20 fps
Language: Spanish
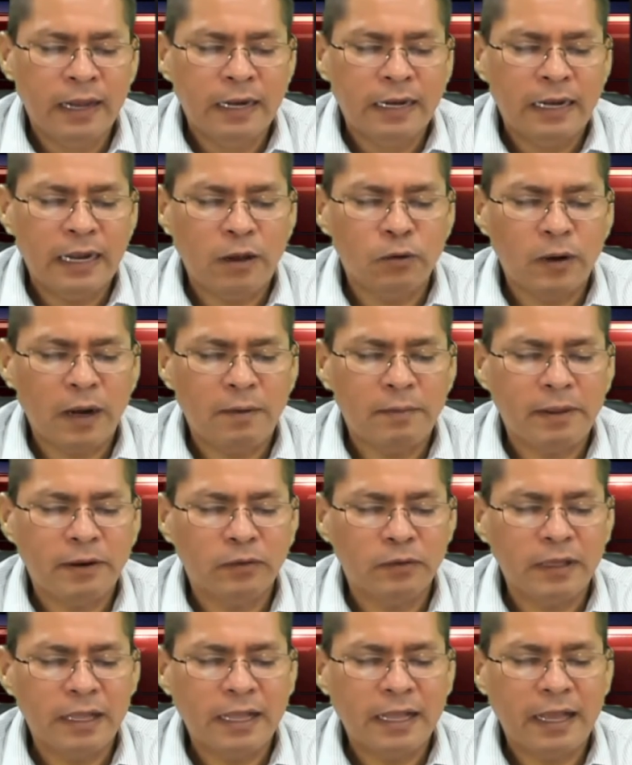Laura
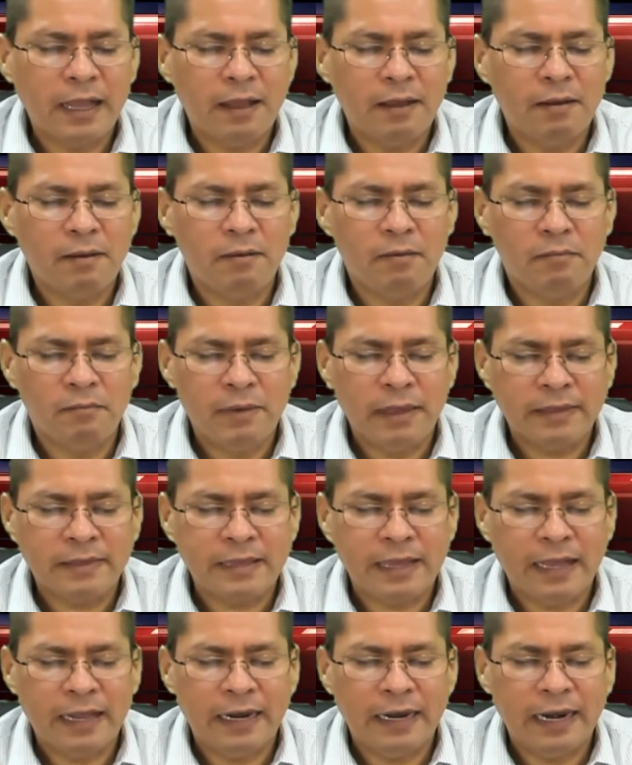Verónica
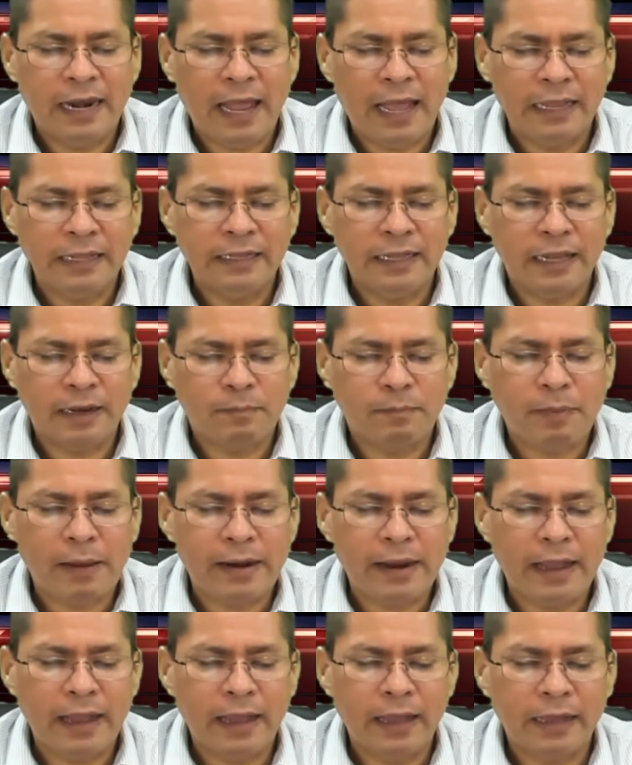Mesa Lainer,
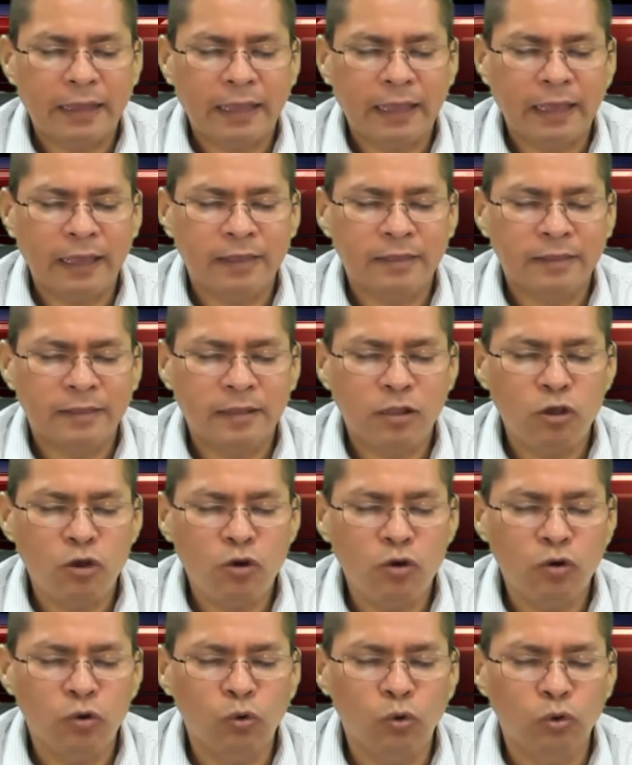para
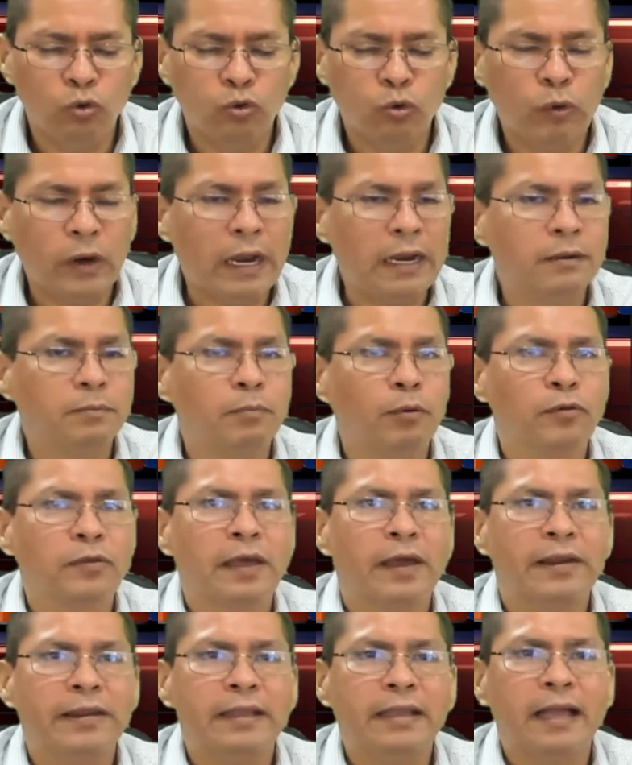Gestión Cultural
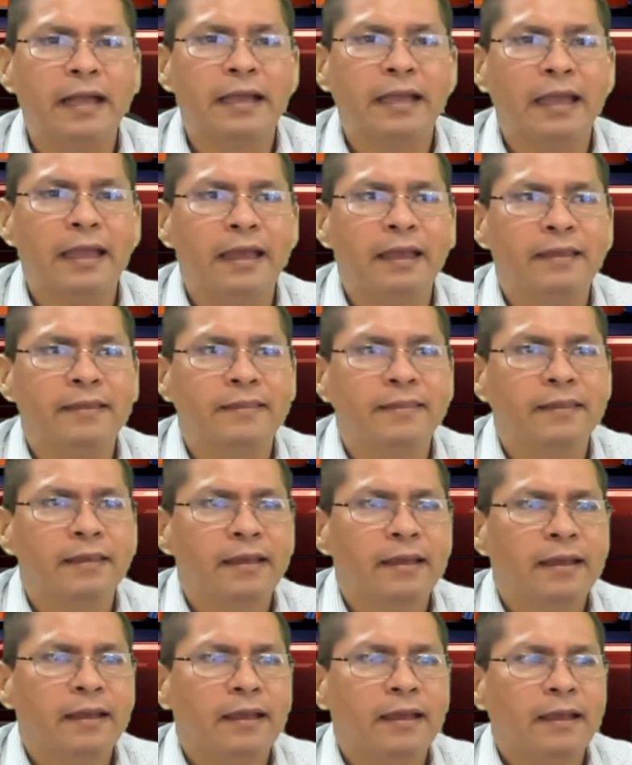Poza Rica, que
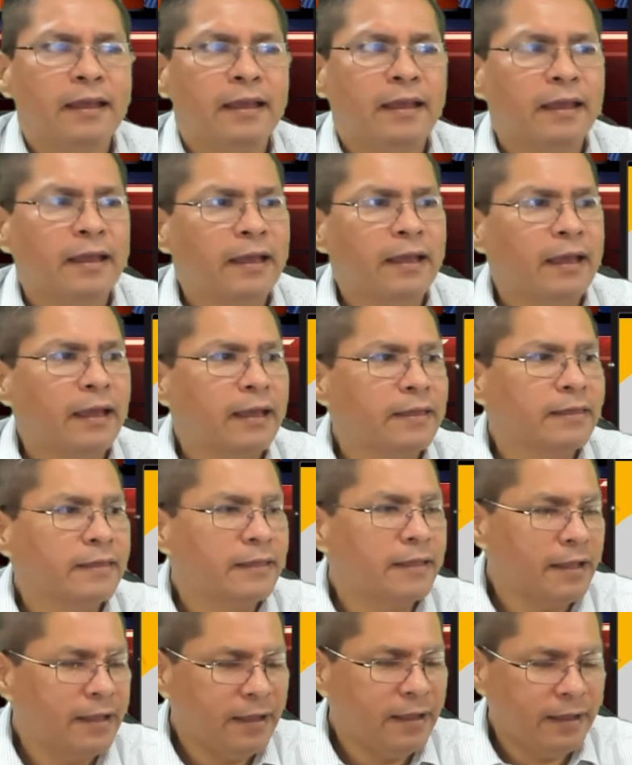es
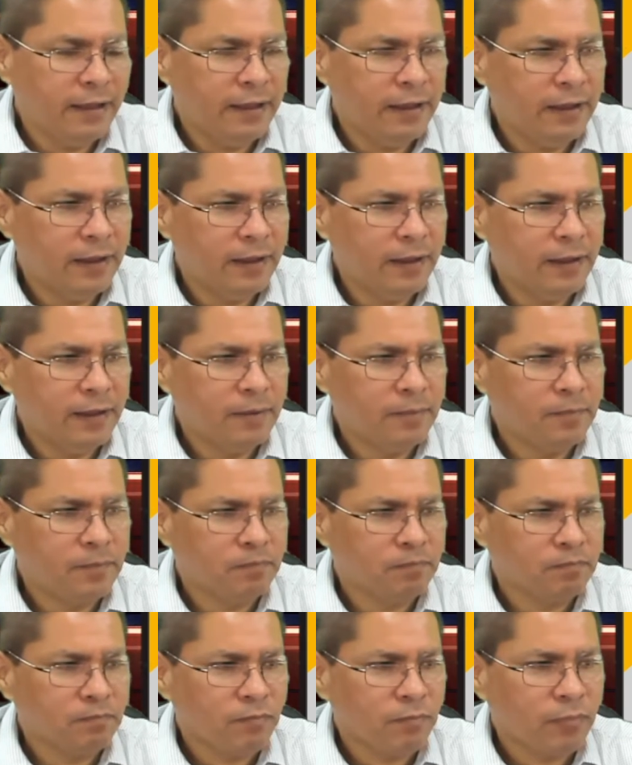este...
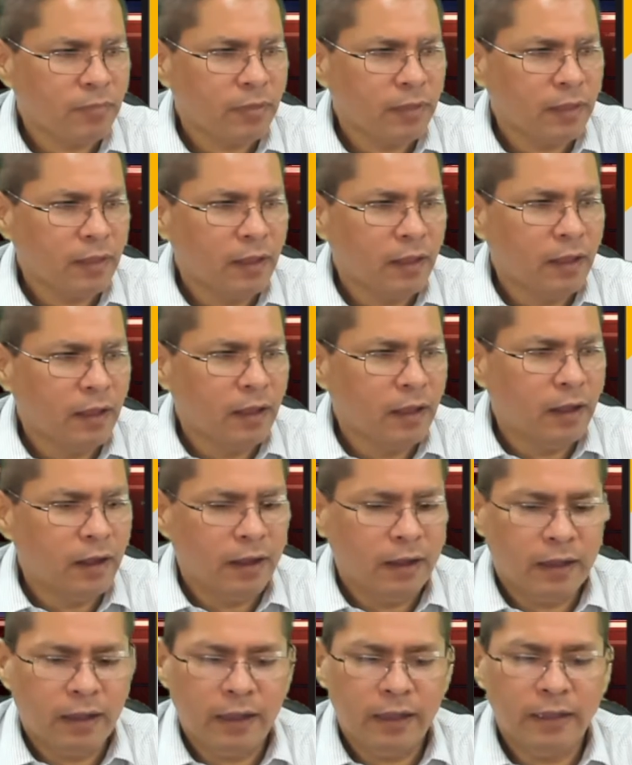
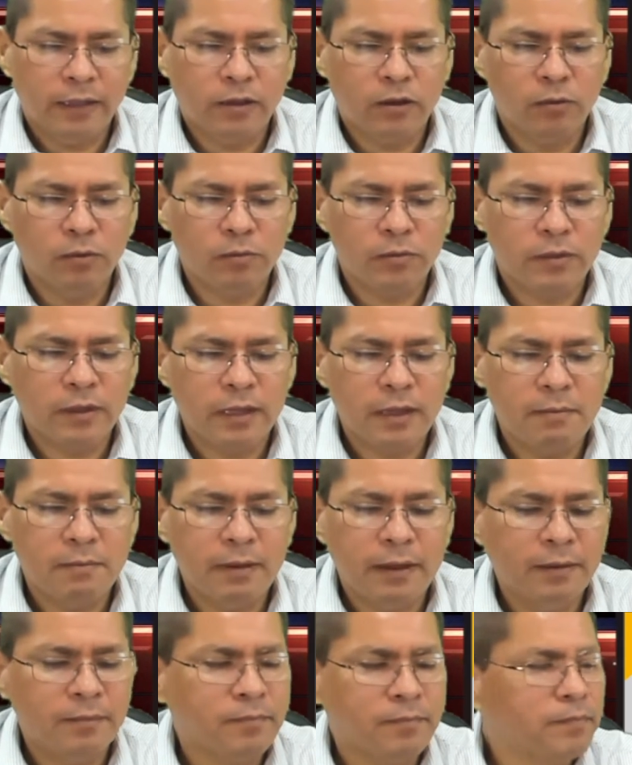Ay, ¿cómo se
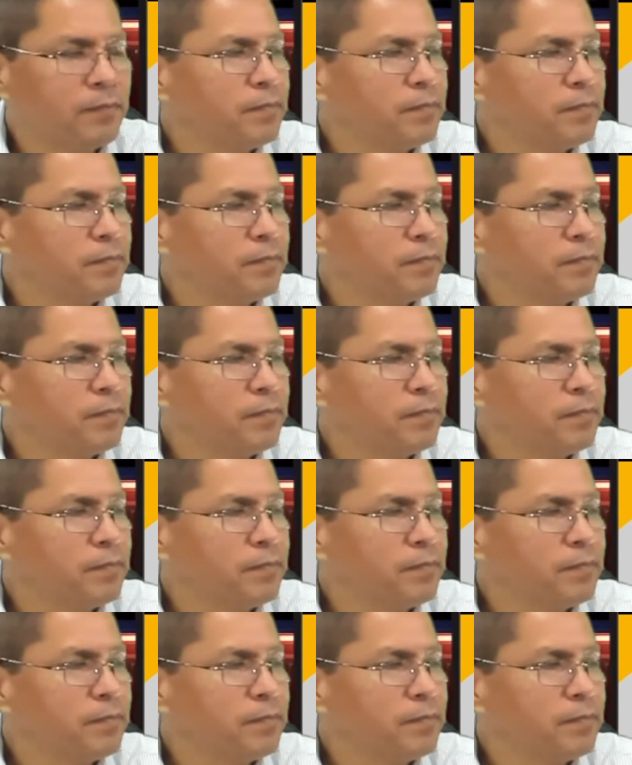llama?